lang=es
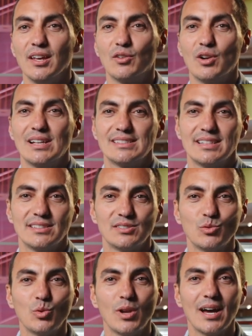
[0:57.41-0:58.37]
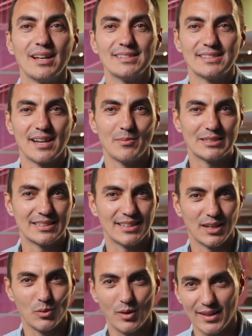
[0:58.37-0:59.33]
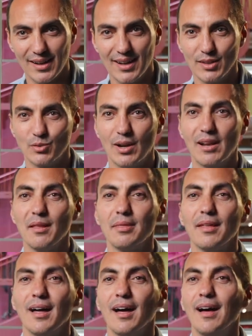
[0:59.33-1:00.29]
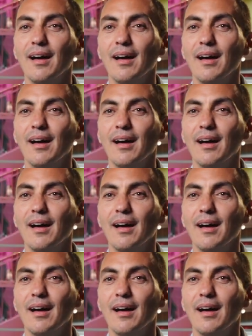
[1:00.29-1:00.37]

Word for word: con las texturas, tramas que te recuerdan a la naturaleza,